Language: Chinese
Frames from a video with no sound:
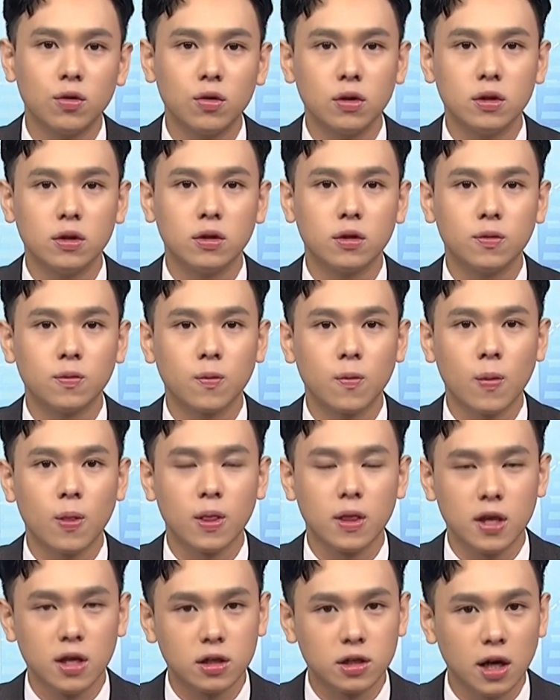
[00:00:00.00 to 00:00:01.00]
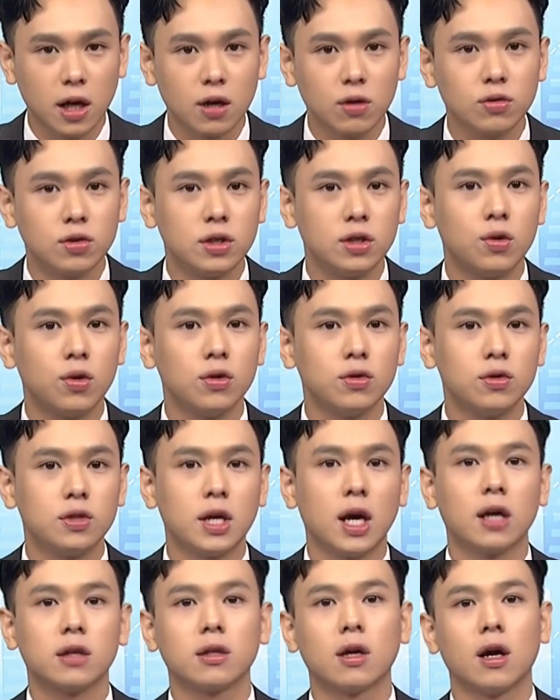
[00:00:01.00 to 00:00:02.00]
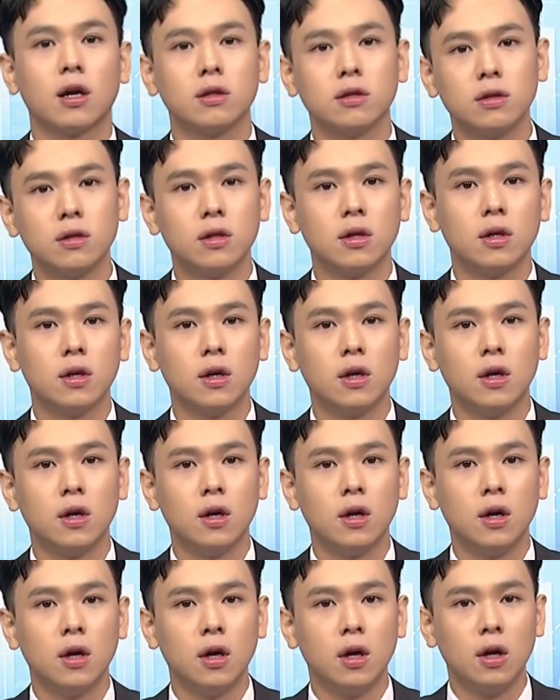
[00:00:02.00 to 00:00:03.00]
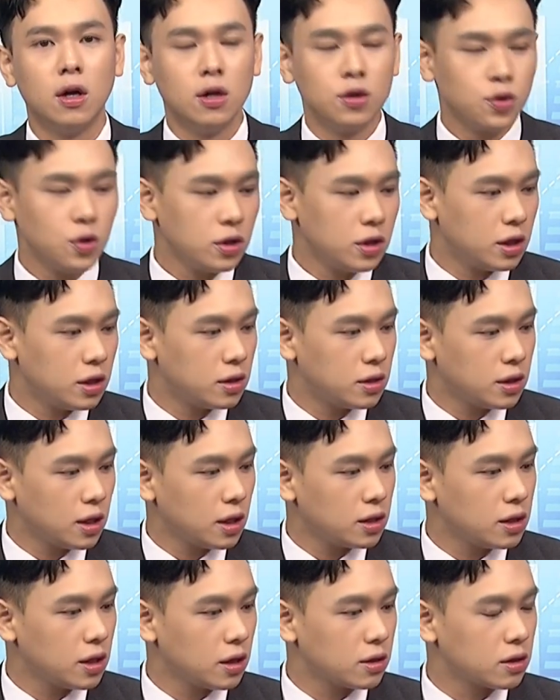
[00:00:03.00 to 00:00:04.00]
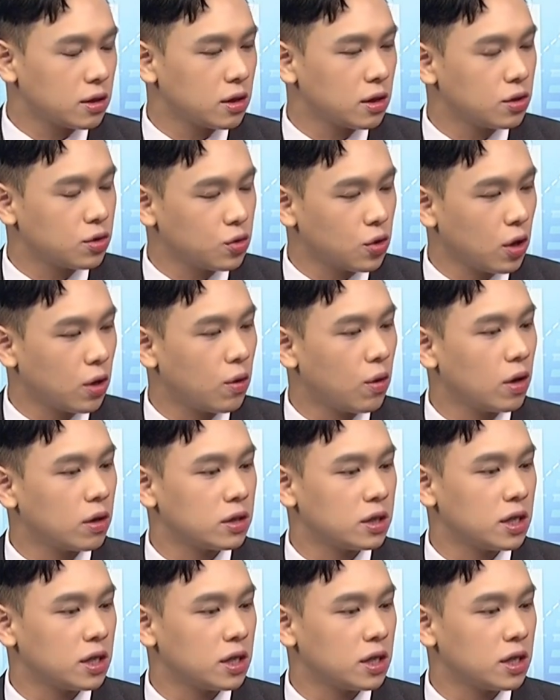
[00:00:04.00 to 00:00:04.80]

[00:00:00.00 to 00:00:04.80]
论。也才有机会去强谈，所以其实，在这样子的状况